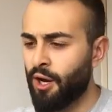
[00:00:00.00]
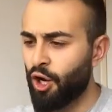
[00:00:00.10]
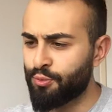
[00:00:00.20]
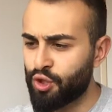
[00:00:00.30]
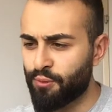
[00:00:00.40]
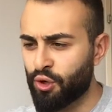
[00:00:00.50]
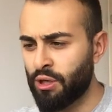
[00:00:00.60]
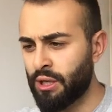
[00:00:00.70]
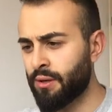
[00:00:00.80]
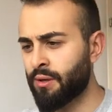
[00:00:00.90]
Hauptjob
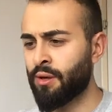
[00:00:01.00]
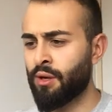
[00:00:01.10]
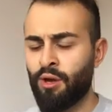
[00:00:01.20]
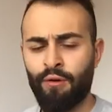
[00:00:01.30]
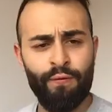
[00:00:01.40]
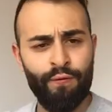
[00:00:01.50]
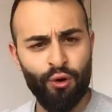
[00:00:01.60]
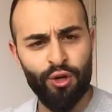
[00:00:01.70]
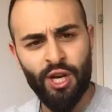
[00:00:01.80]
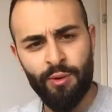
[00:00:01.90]
kündigen,
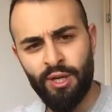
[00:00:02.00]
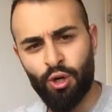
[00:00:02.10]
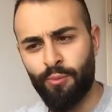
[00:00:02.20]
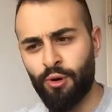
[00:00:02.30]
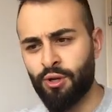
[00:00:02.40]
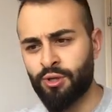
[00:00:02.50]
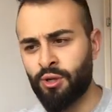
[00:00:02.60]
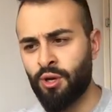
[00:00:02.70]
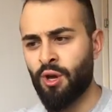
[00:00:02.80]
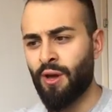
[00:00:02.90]
Fulltime
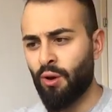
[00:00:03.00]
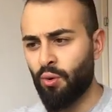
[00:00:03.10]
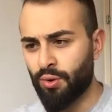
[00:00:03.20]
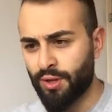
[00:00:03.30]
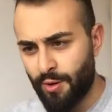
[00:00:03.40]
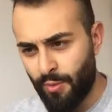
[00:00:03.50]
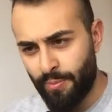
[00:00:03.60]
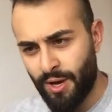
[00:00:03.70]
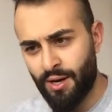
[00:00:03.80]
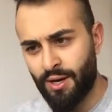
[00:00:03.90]
E-Commerce und
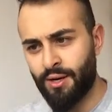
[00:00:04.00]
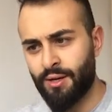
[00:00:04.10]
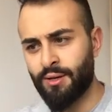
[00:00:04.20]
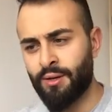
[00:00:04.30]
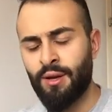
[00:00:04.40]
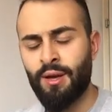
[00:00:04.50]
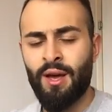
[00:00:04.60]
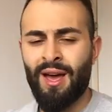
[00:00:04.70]
immer mehr lernen